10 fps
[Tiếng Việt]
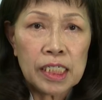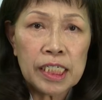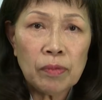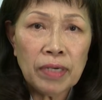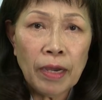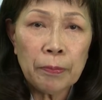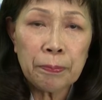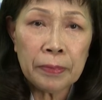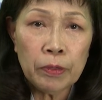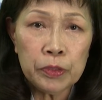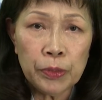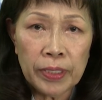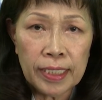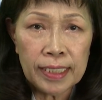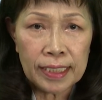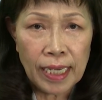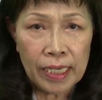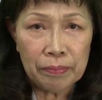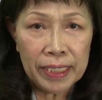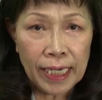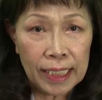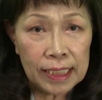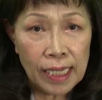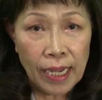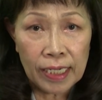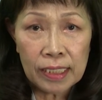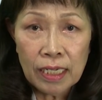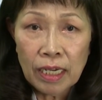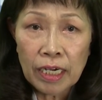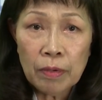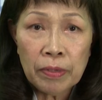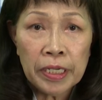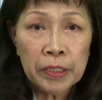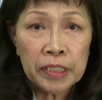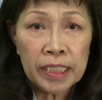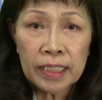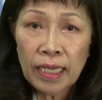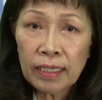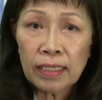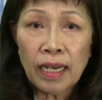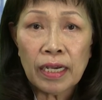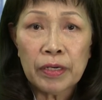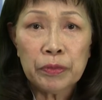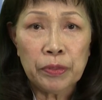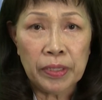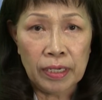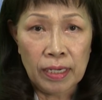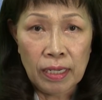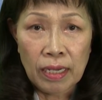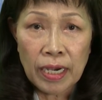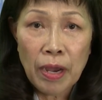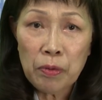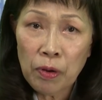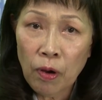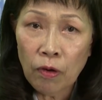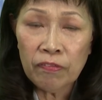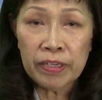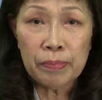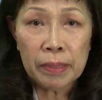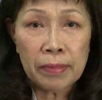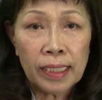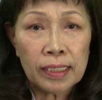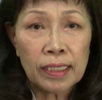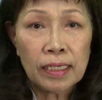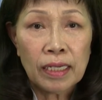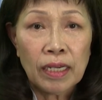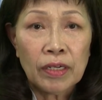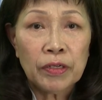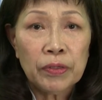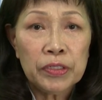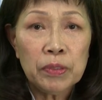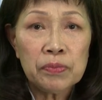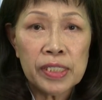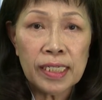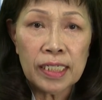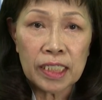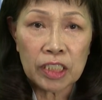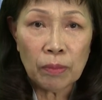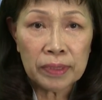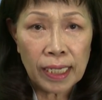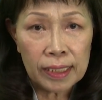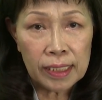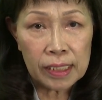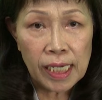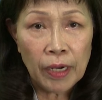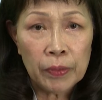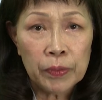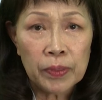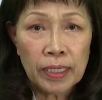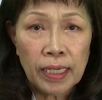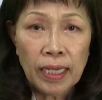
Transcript: Trong năm câu chuyện được Thầy Minh Khánh giảng, Đồng Hiếu thích nhất là câu chuyện đau khổ vì bệnh mắt. Nội dung xin được tóm tắt như sau.